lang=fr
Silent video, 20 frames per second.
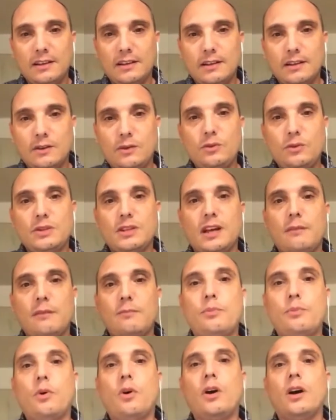Tout ça
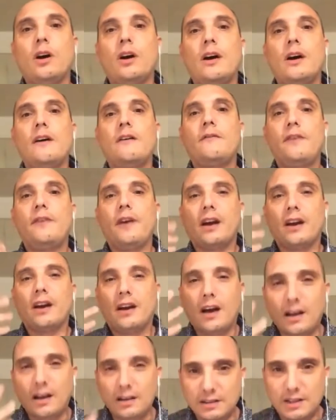pour faire
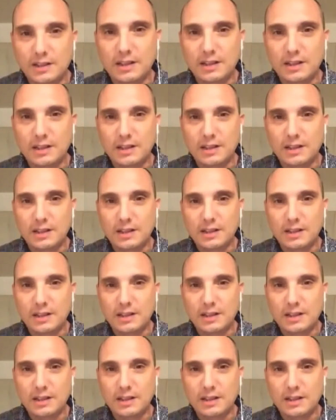grandir
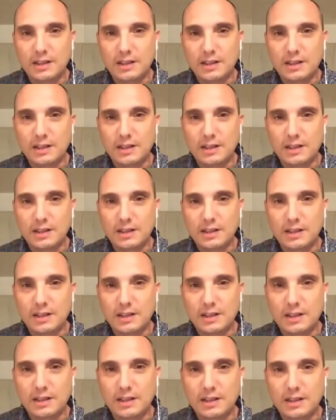
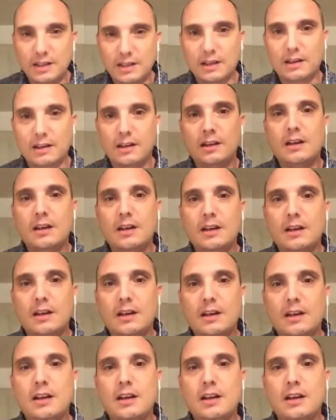notre prochain.